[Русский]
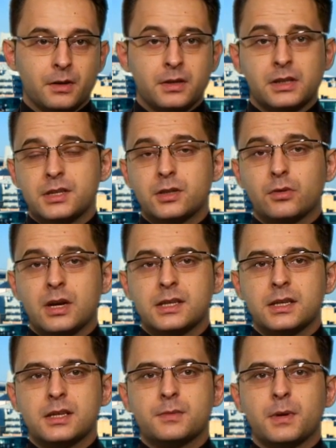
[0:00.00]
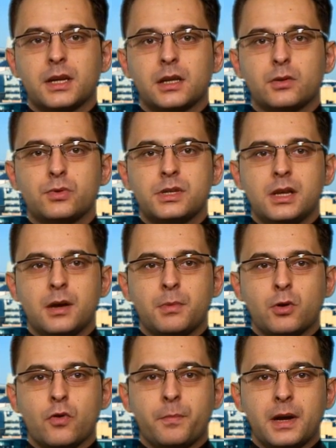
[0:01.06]
В этой ситуации, несмотря на усилия
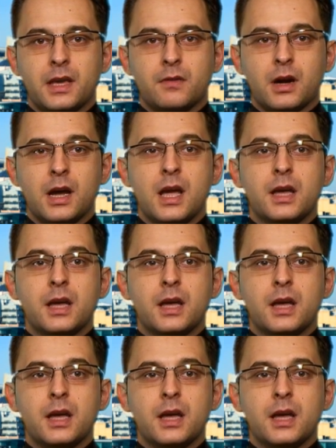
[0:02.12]
быков по евро